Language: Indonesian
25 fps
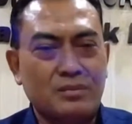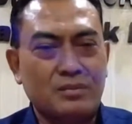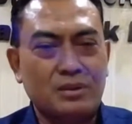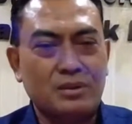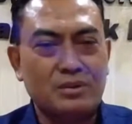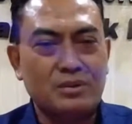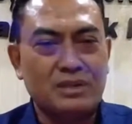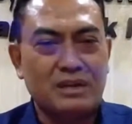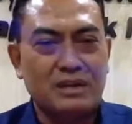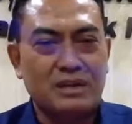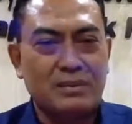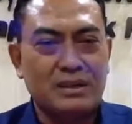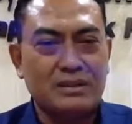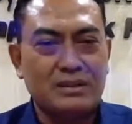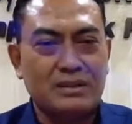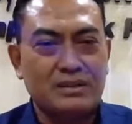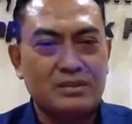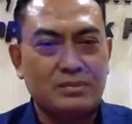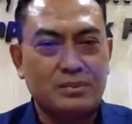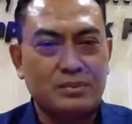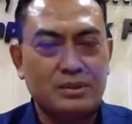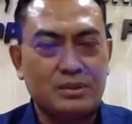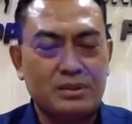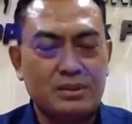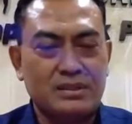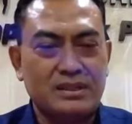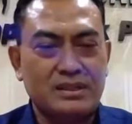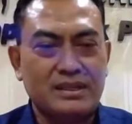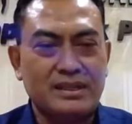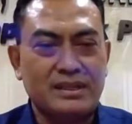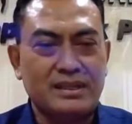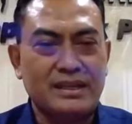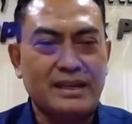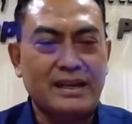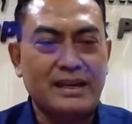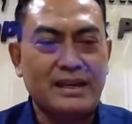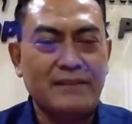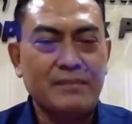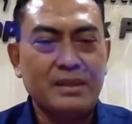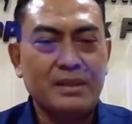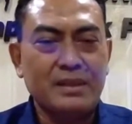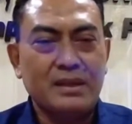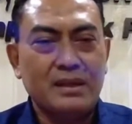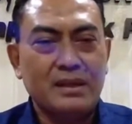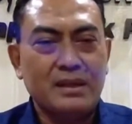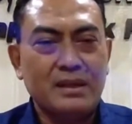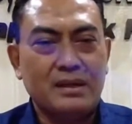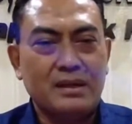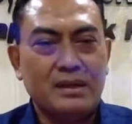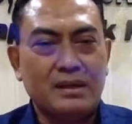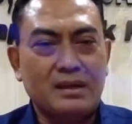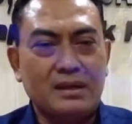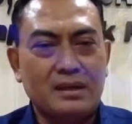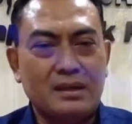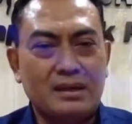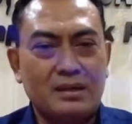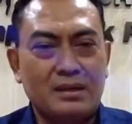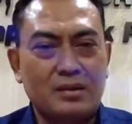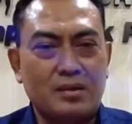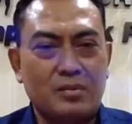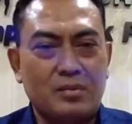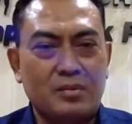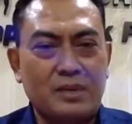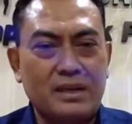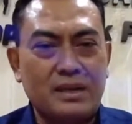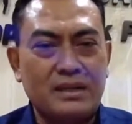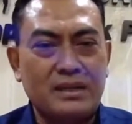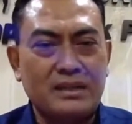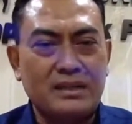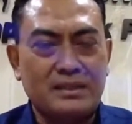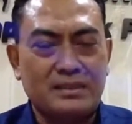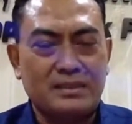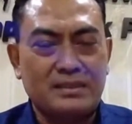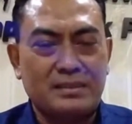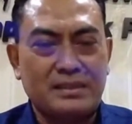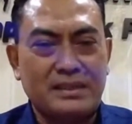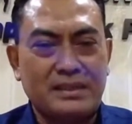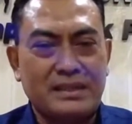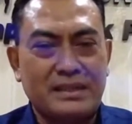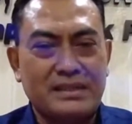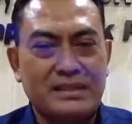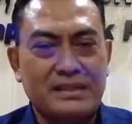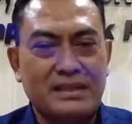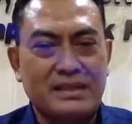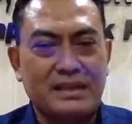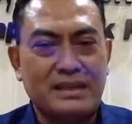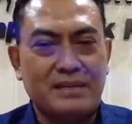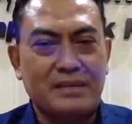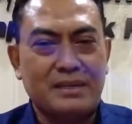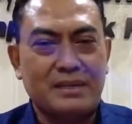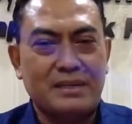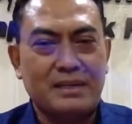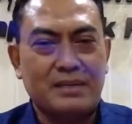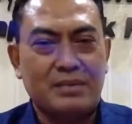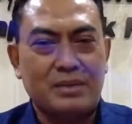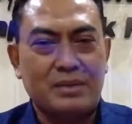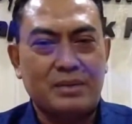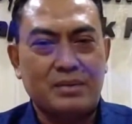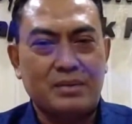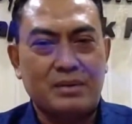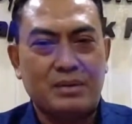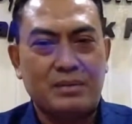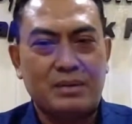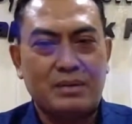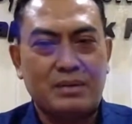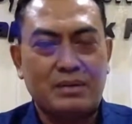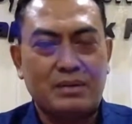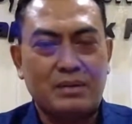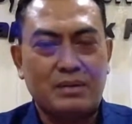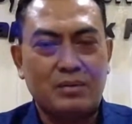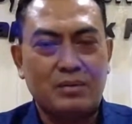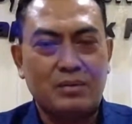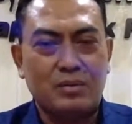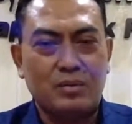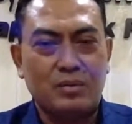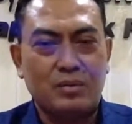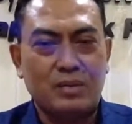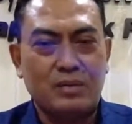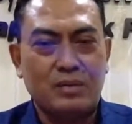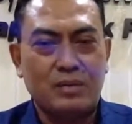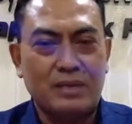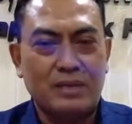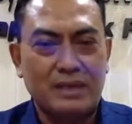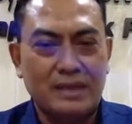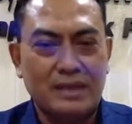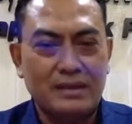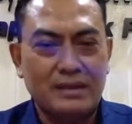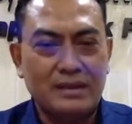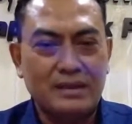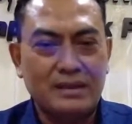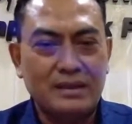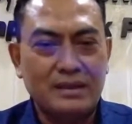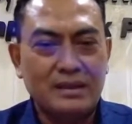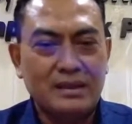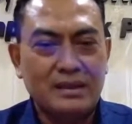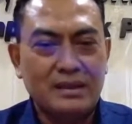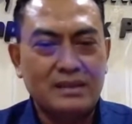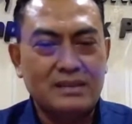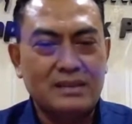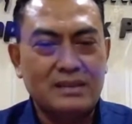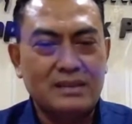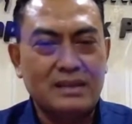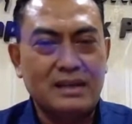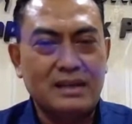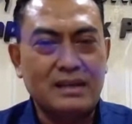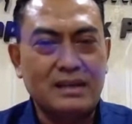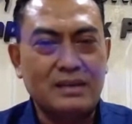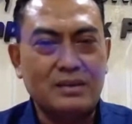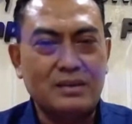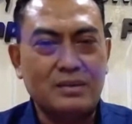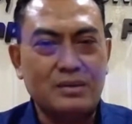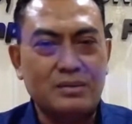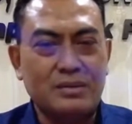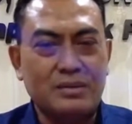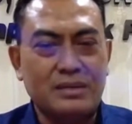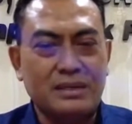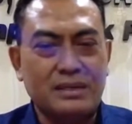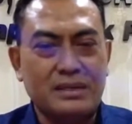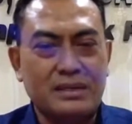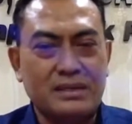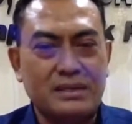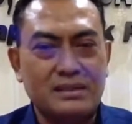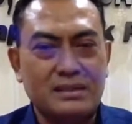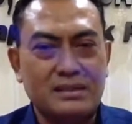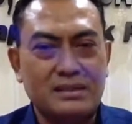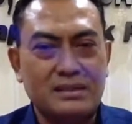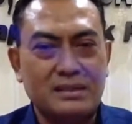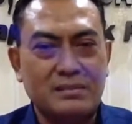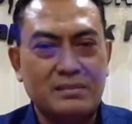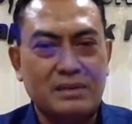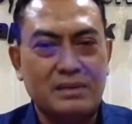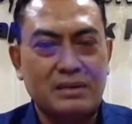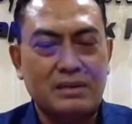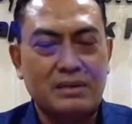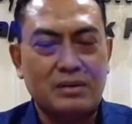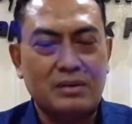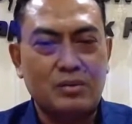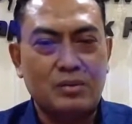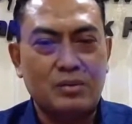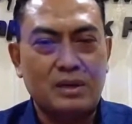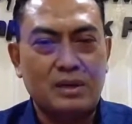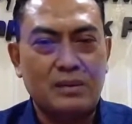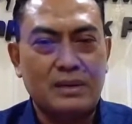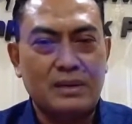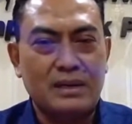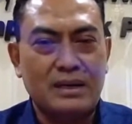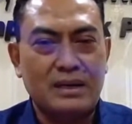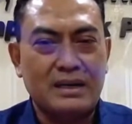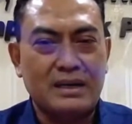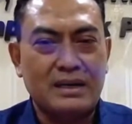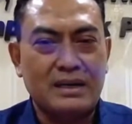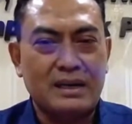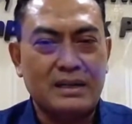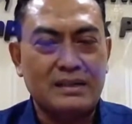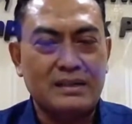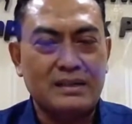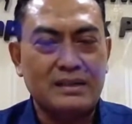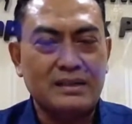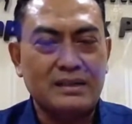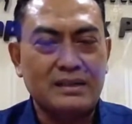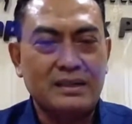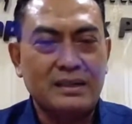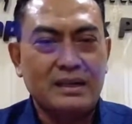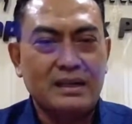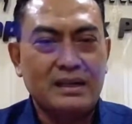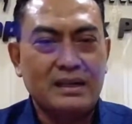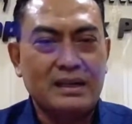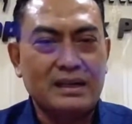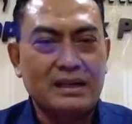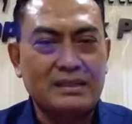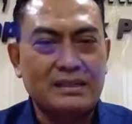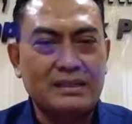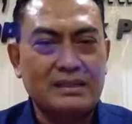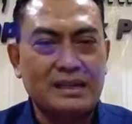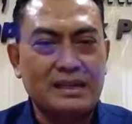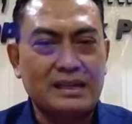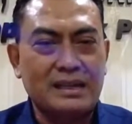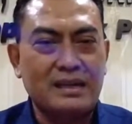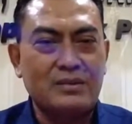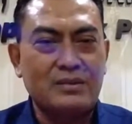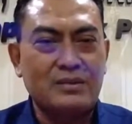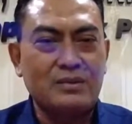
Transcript: mengunci kamar tersebut sehingga uh, korban ini tetap menyaksikan mereka berdua melakukan hubungan badan. Setelah itu mereka selesai melakukan hubungan badan dengan dengan tersangka